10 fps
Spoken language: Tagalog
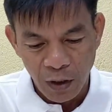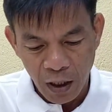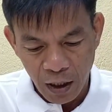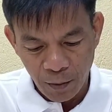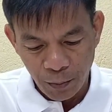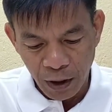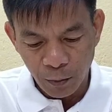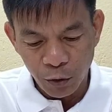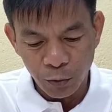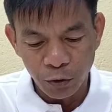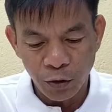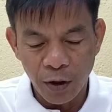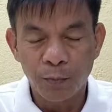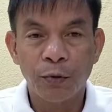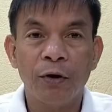na
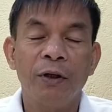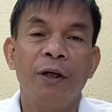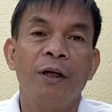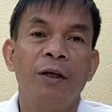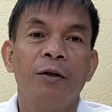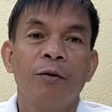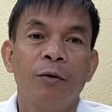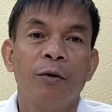pinamumunuan po ni